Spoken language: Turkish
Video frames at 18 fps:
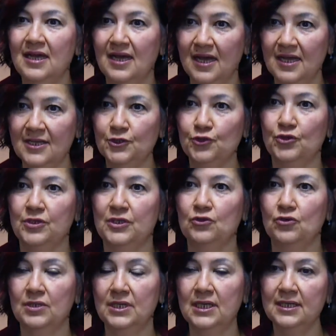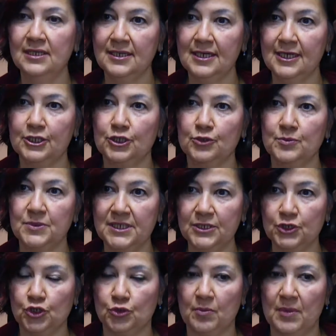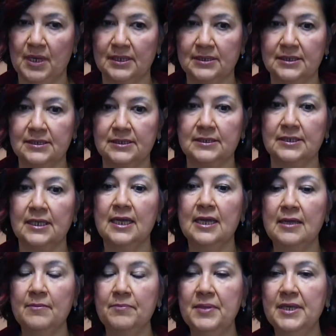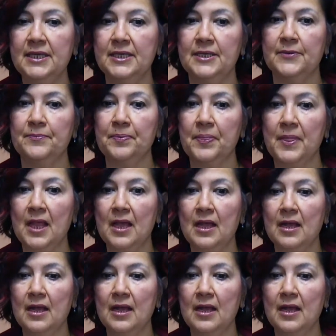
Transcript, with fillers: az gören olarak karşımıza çıkmaktadır. Peki